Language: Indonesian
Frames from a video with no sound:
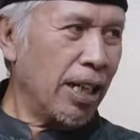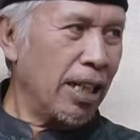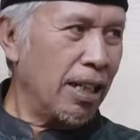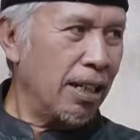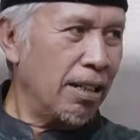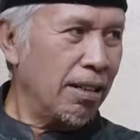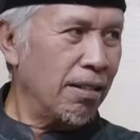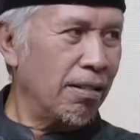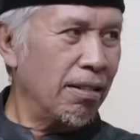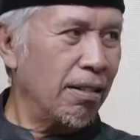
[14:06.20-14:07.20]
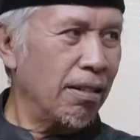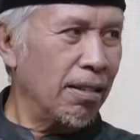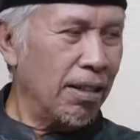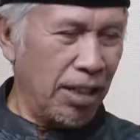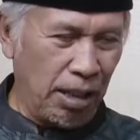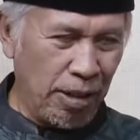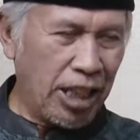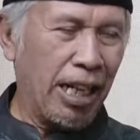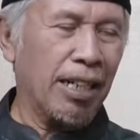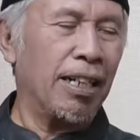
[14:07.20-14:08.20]
mumi itu hanya orang
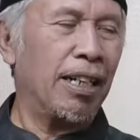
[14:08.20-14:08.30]
Mesir, Mesir. piramid.